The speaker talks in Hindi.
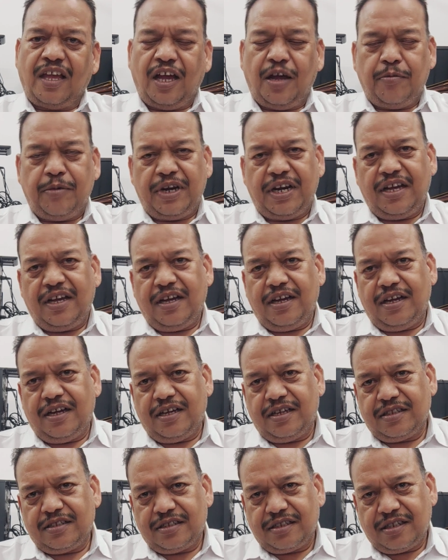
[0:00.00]
हमारा
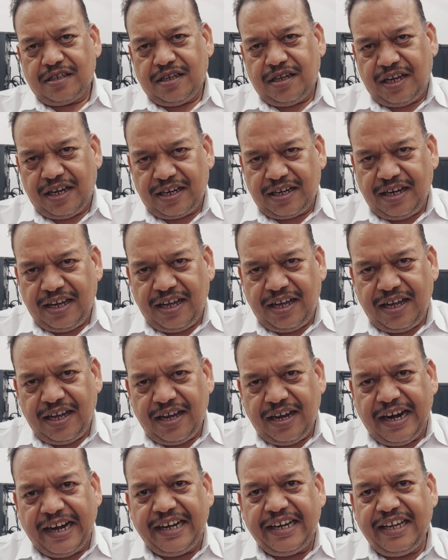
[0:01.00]
अगला
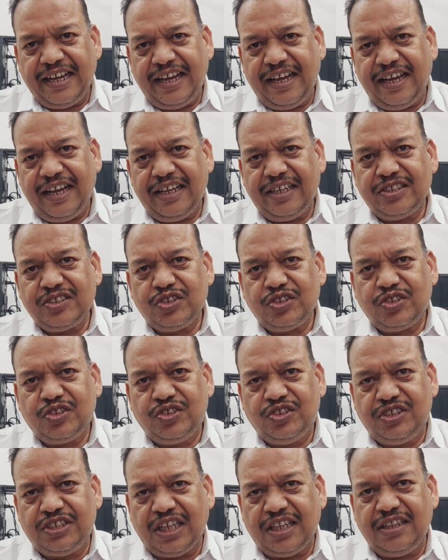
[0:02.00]
आइडिया है
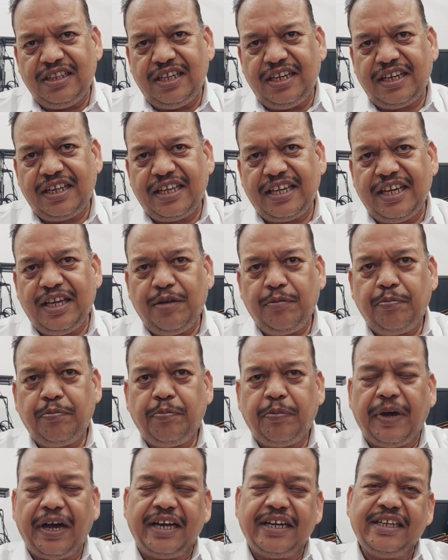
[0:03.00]
चंदन के
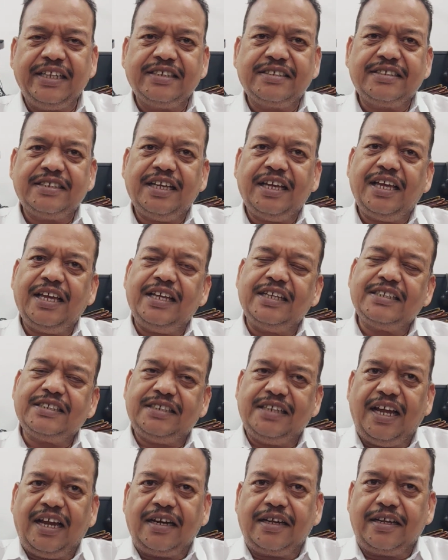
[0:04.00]
पानी से
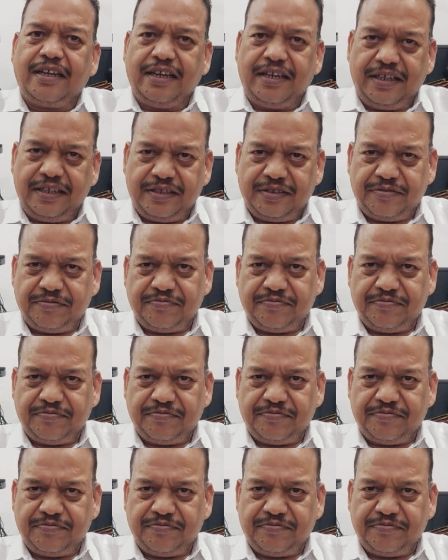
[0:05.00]
स्नान करें